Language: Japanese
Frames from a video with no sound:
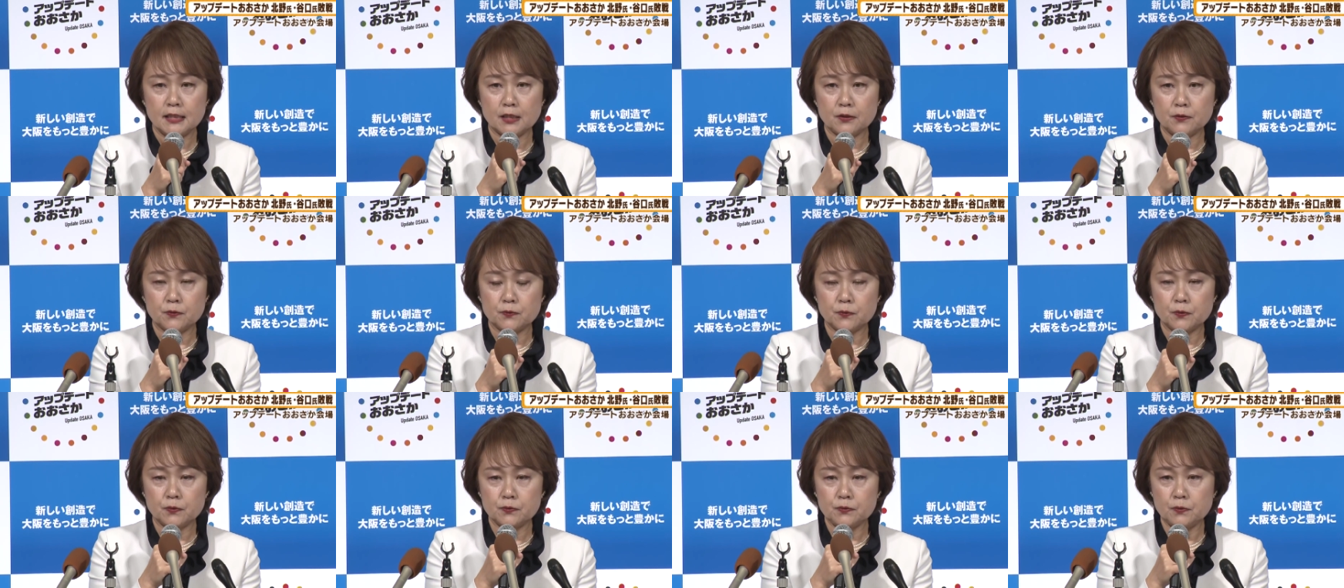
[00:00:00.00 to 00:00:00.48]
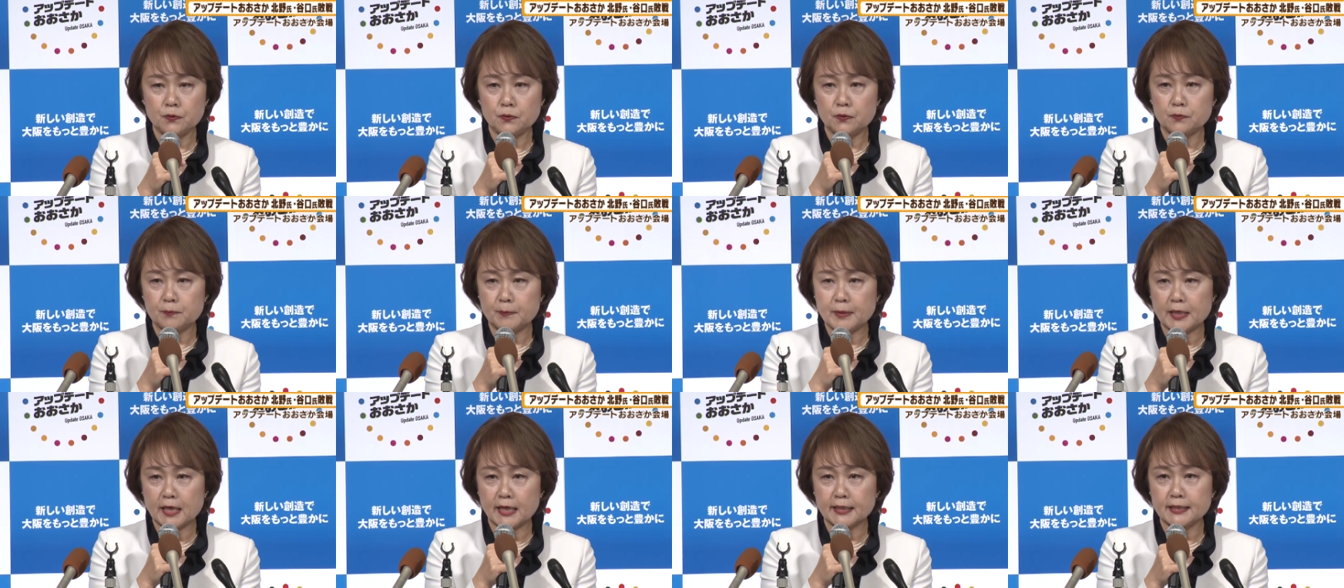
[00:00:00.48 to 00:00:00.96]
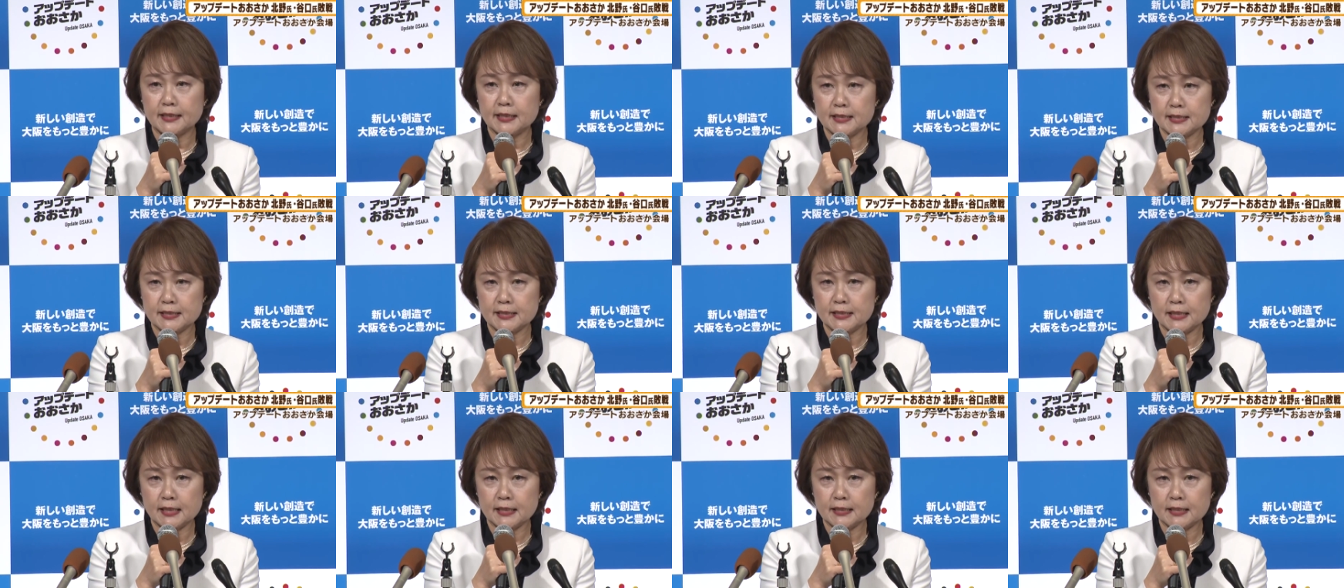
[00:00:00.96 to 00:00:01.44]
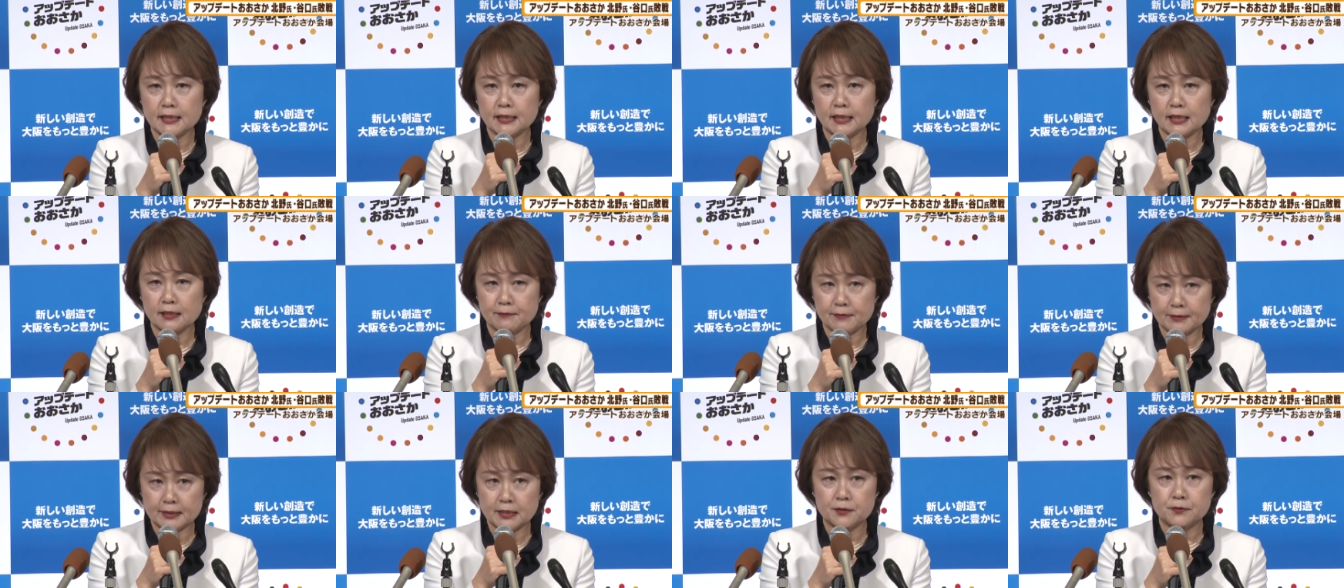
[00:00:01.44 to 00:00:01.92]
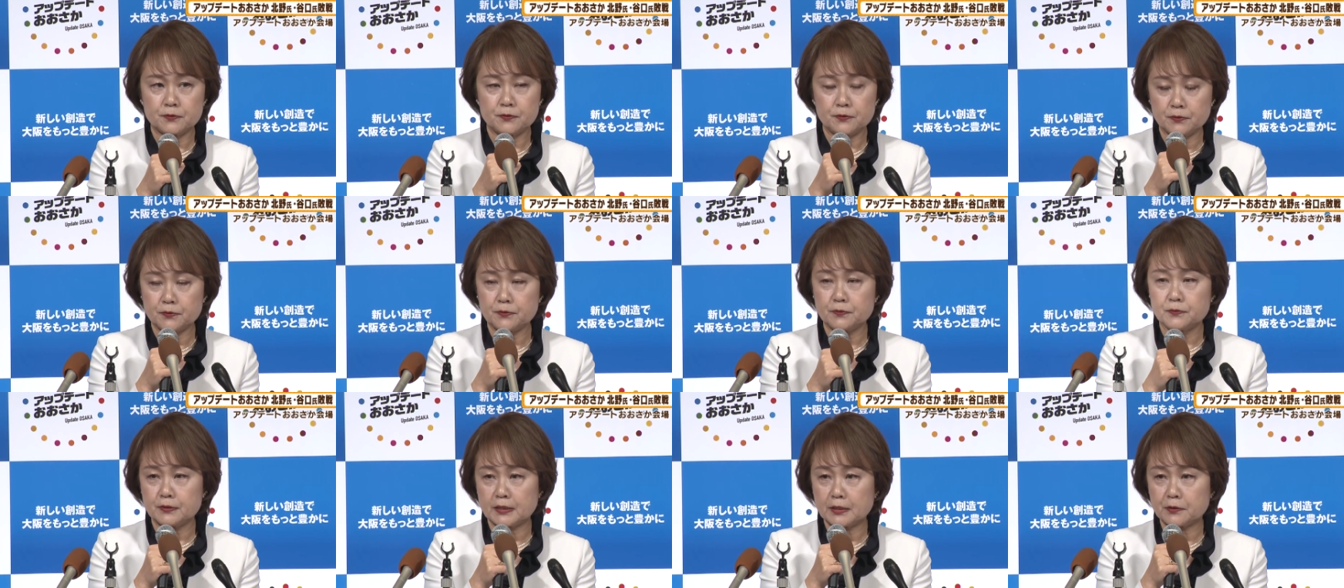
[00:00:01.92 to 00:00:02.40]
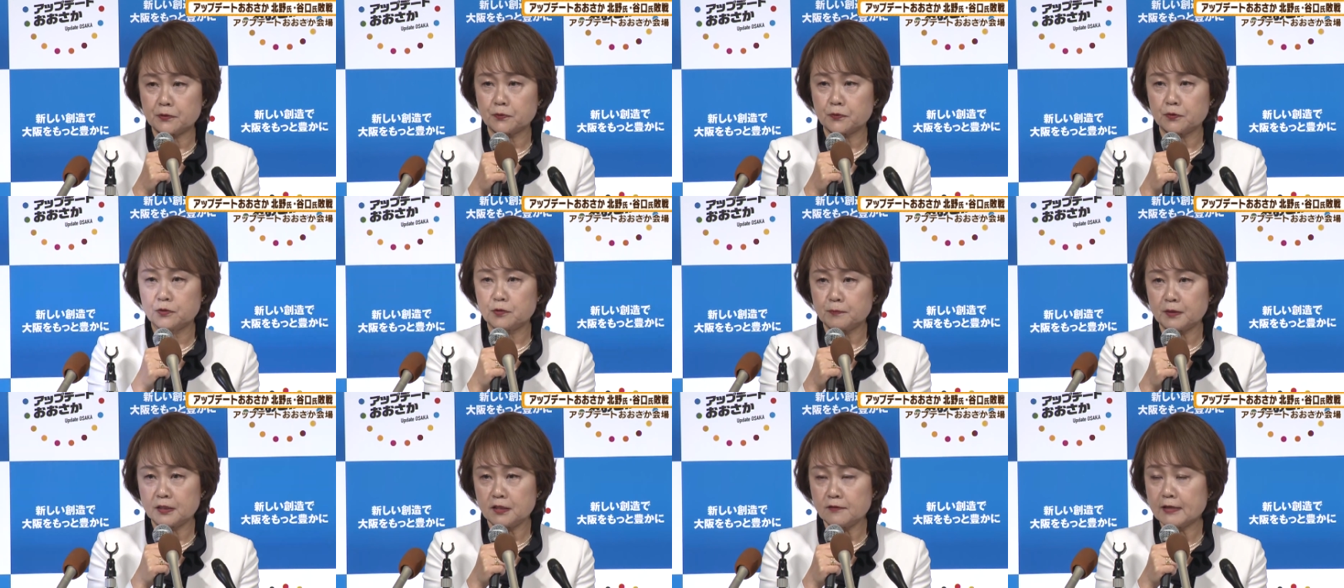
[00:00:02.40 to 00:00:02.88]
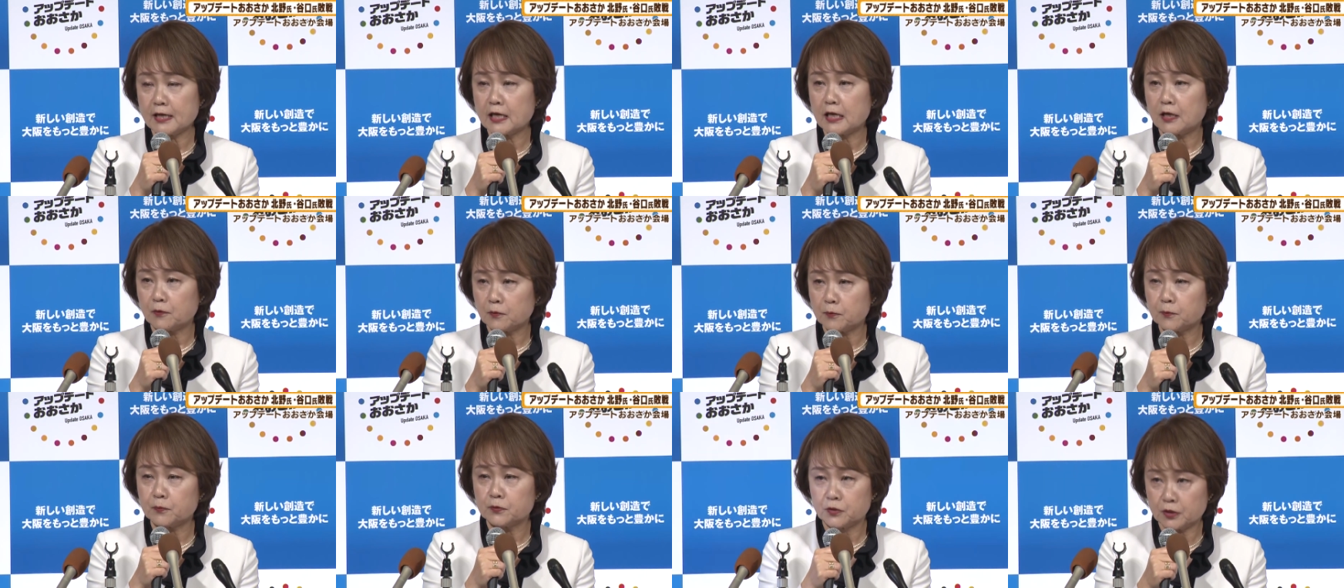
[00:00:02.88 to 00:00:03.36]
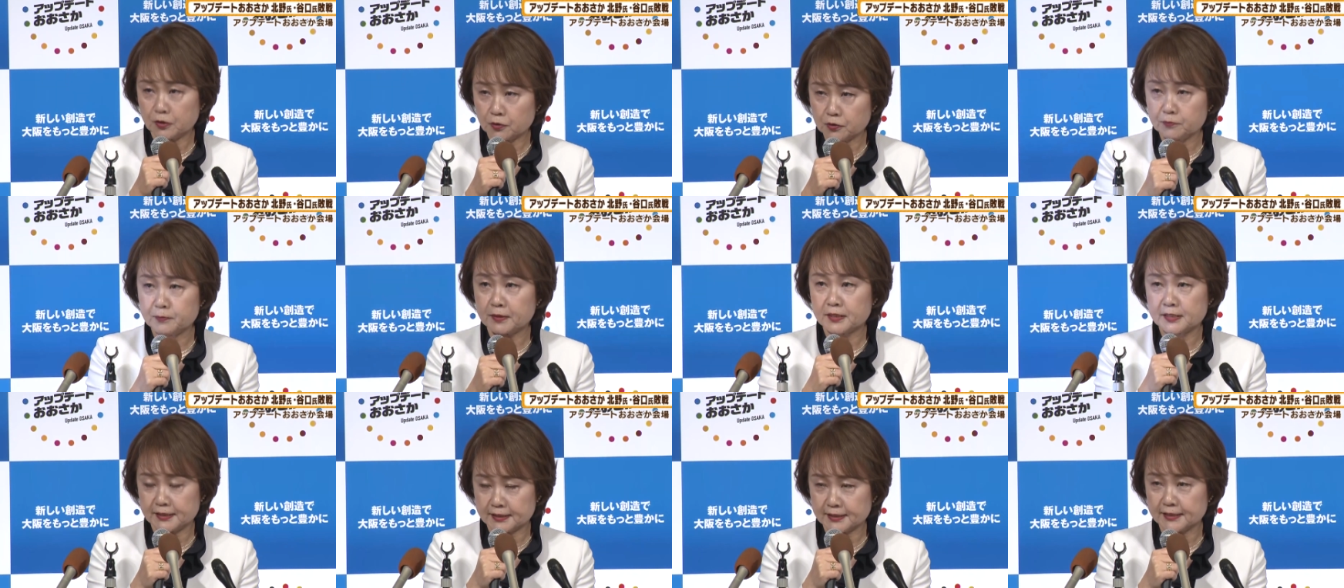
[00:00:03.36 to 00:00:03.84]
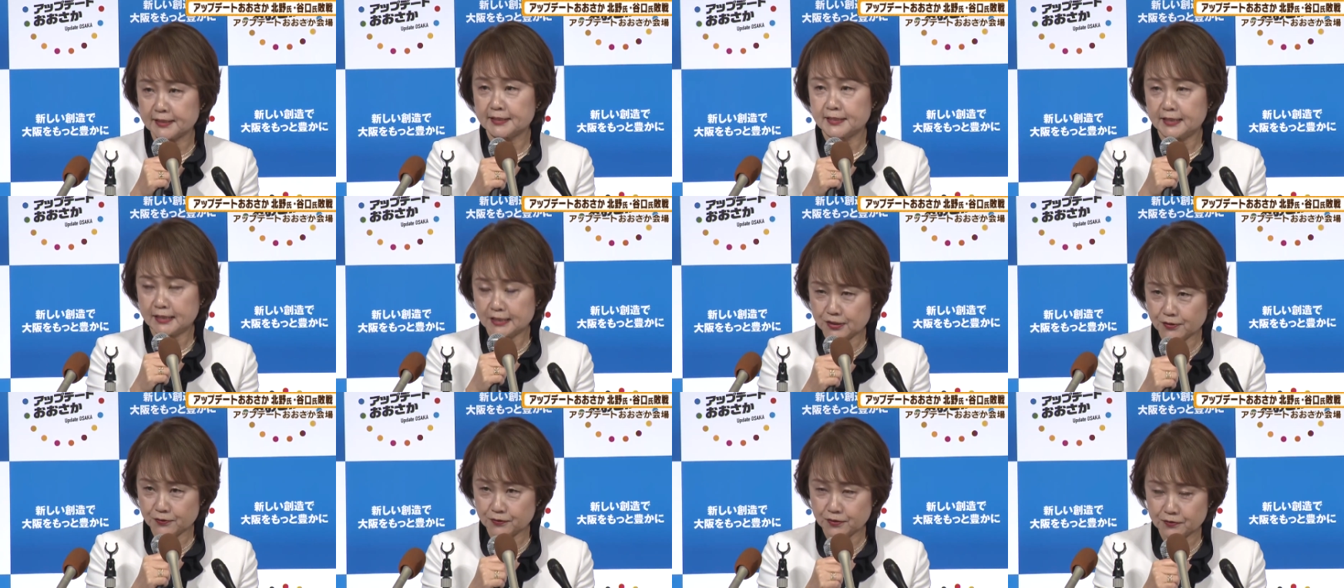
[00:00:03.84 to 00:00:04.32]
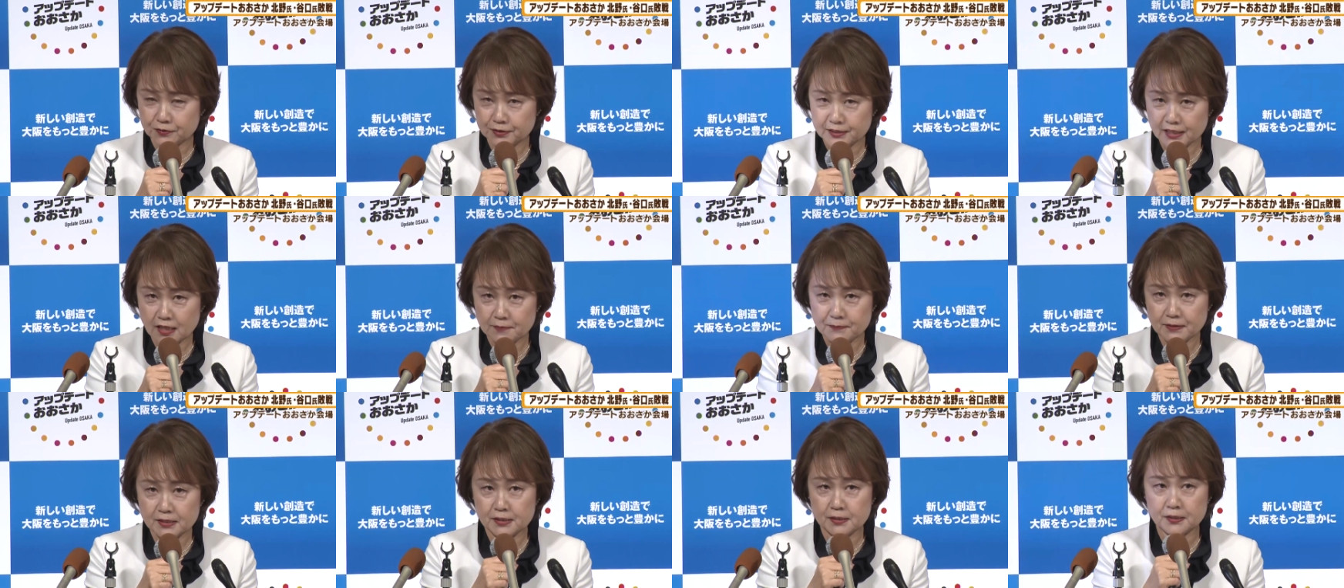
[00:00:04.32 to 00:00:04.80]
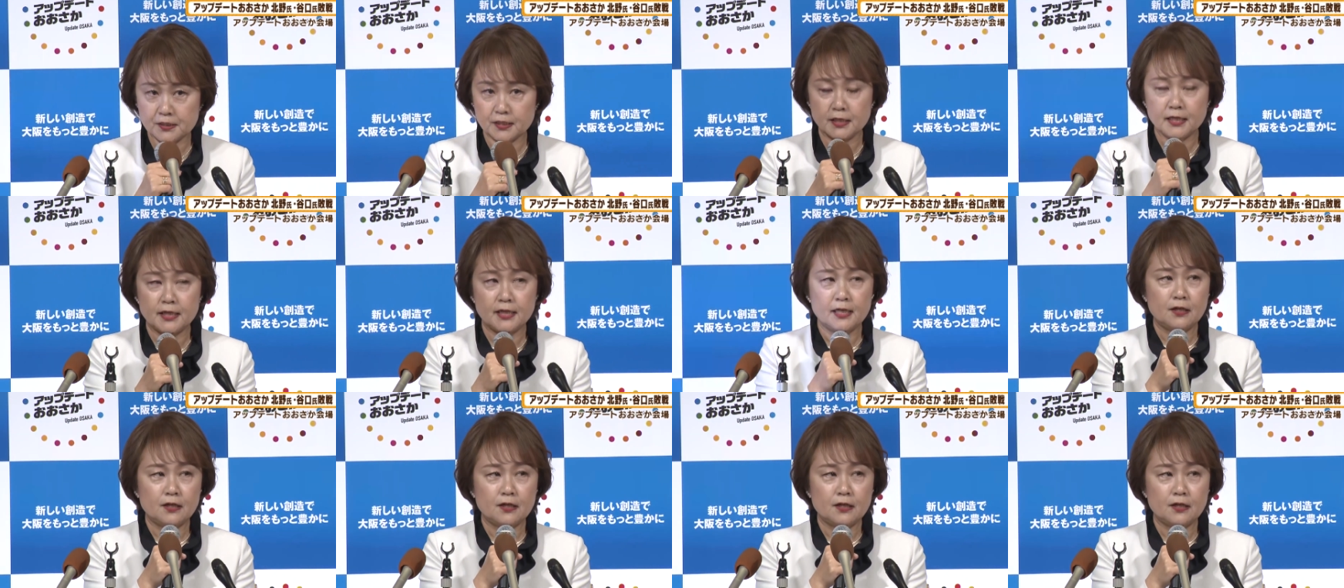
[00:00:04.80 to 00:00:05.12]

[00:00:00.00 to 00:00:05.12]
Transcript: 今後の糧にしていただければというふうなところまでは思っております。以上でございます。